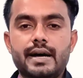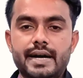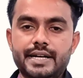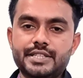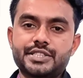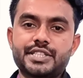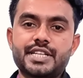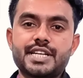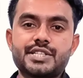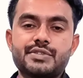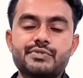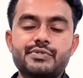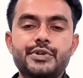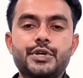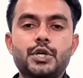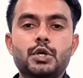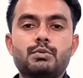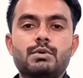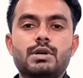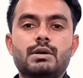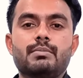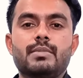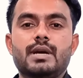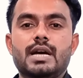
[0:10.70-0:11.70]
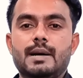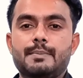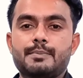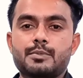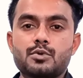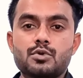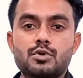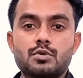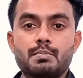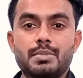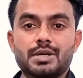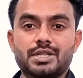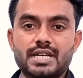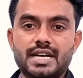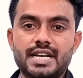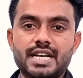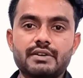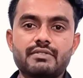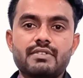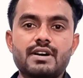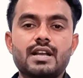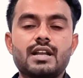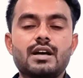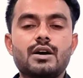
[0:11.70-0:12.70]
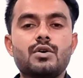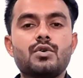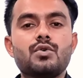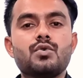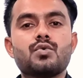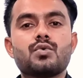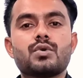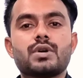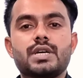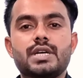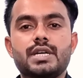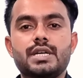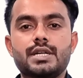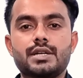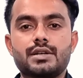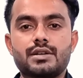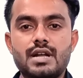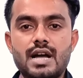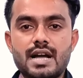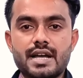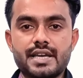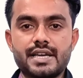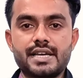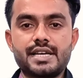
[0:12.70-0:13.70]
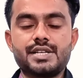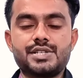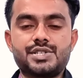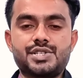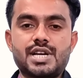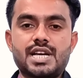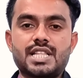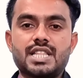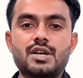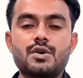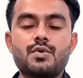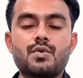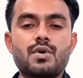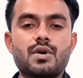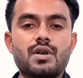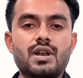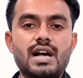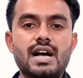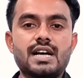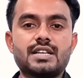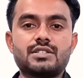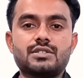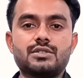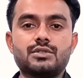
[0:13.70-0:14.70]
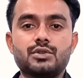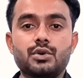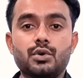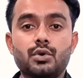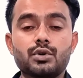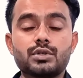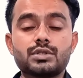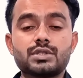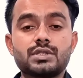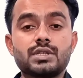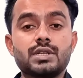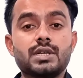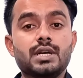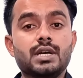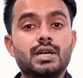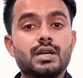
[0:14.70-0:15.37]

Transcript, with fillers: आज के इस वीडियो में मैं आपको बताने वाला हूं कि राकेश यादव क्लास नोट्स